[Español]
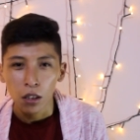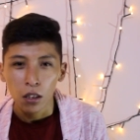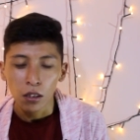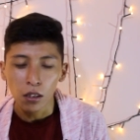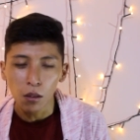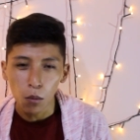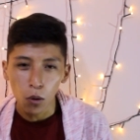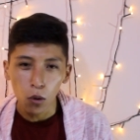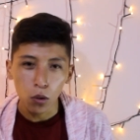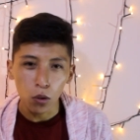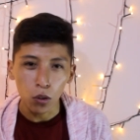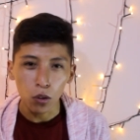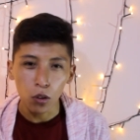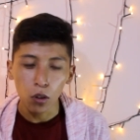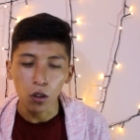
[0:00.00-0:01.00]
se involucró
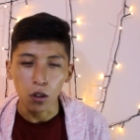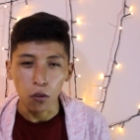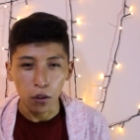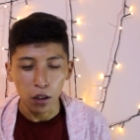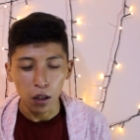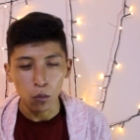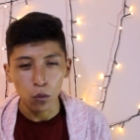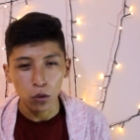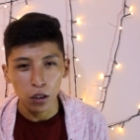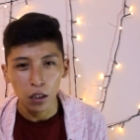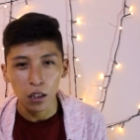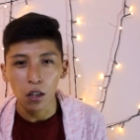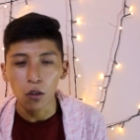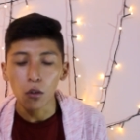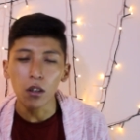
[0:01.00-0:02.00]
todo lo que fue en la
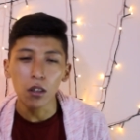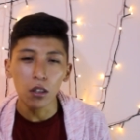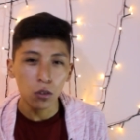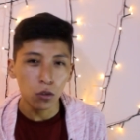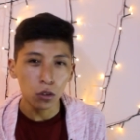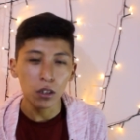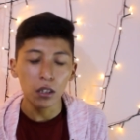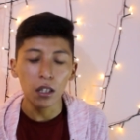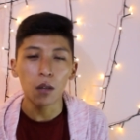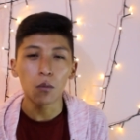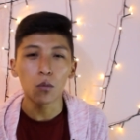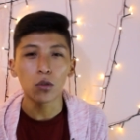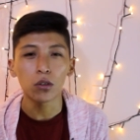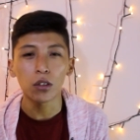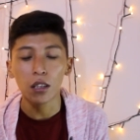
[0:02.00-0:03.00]
música o en la industria de la
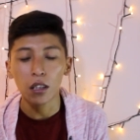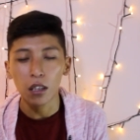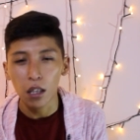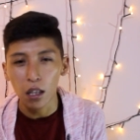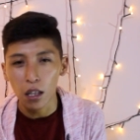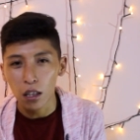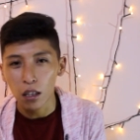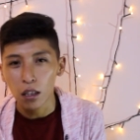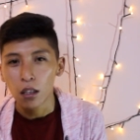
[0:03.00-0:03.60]
música,